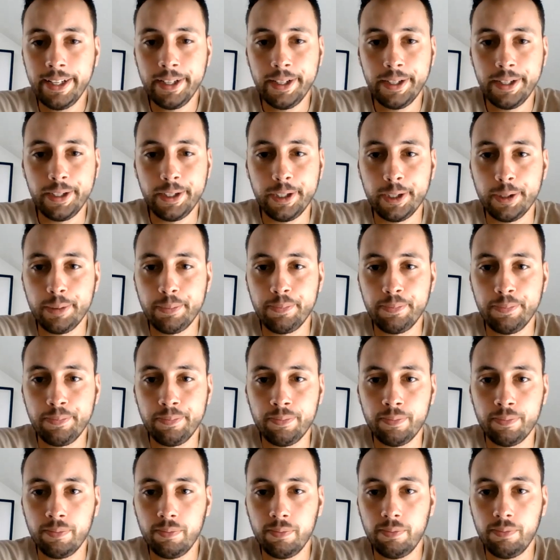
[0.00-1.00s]

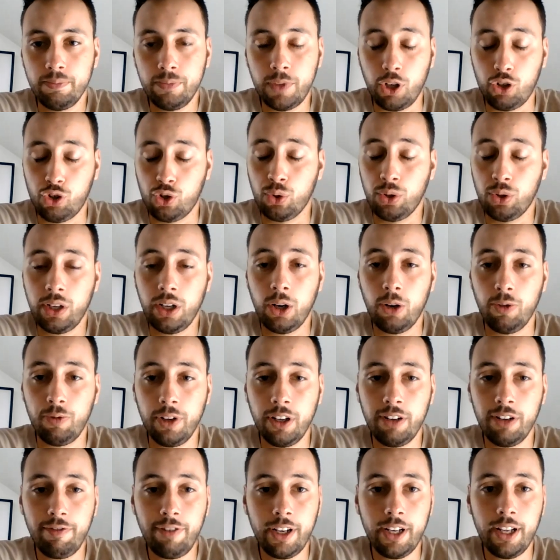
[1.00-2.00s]
ähm, dass Stuttgart auf
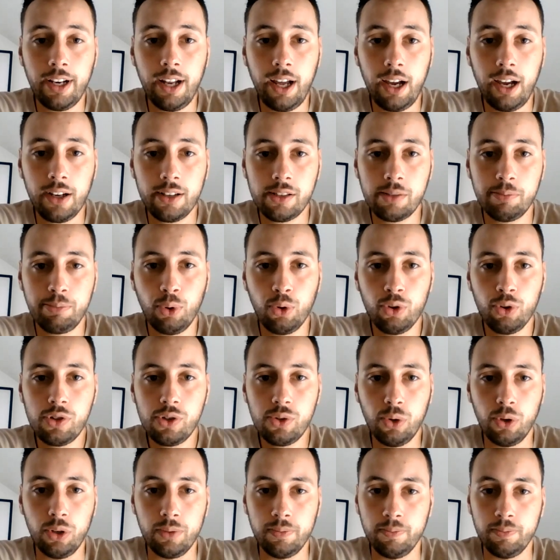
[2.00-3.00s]
jeden Fall in der Lage ist, einen Punkt
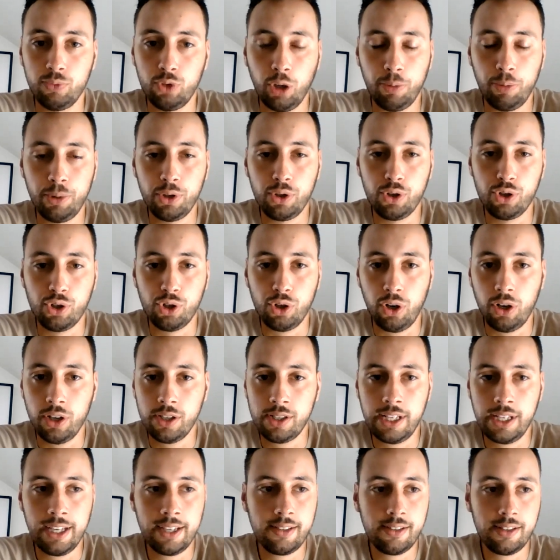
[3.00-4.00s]
zu holen. Doppelte
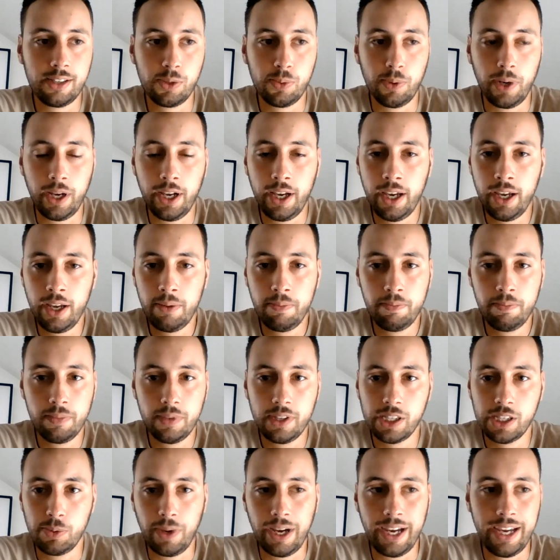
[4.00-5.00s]
Chance, X2,
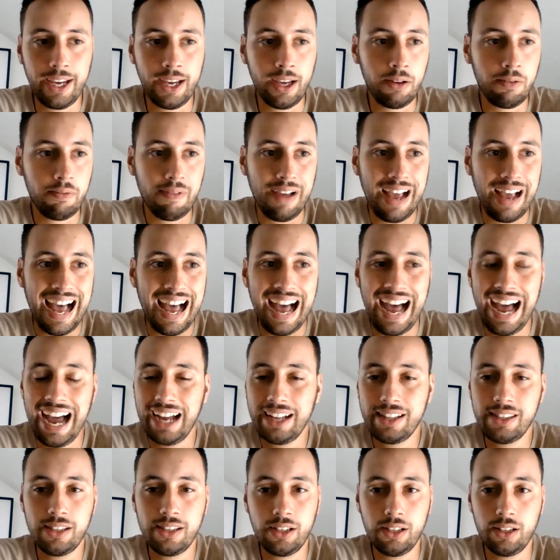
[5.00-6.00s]

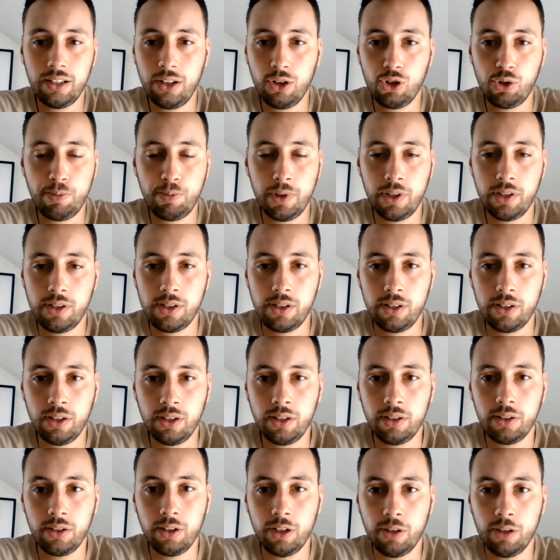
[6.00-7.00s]
2,80 in der Spitze,
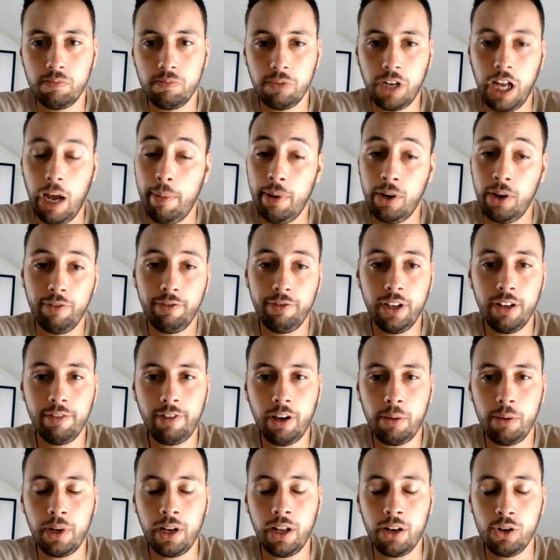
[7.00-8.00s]
ähm, kann man auf jeden Fall
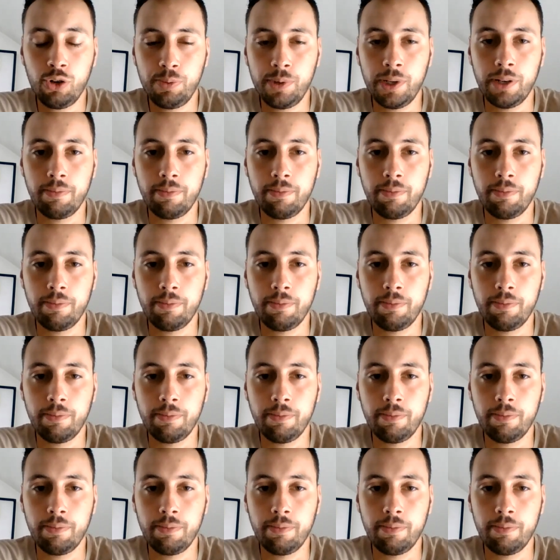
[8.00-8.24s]
mal anspielen.